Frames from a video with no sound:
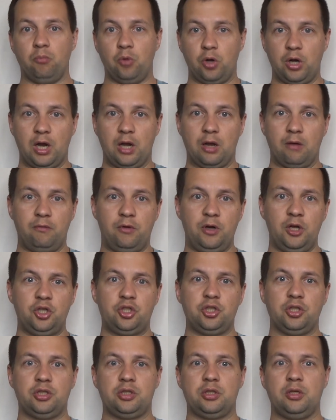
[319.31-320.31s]
Реально
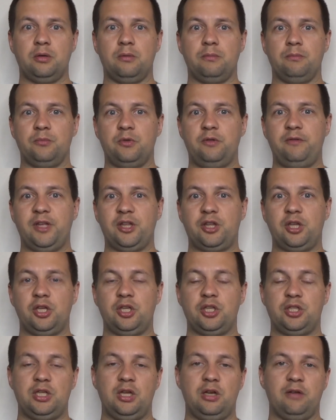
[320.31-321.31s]
вылечился, 2-3
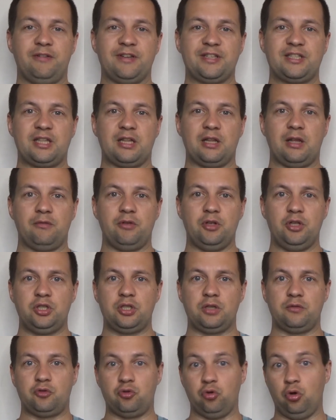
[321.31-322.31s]
недели
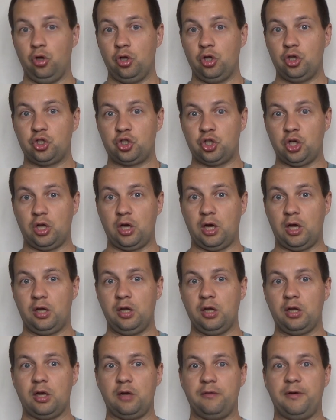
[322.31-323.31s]
восстановился, и все
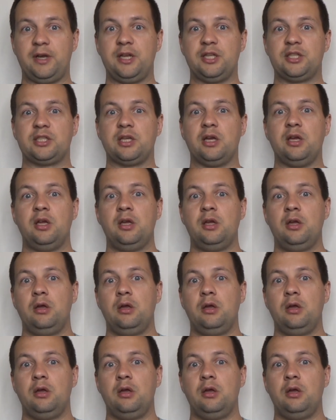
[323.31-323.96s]
шикарно, как говорится.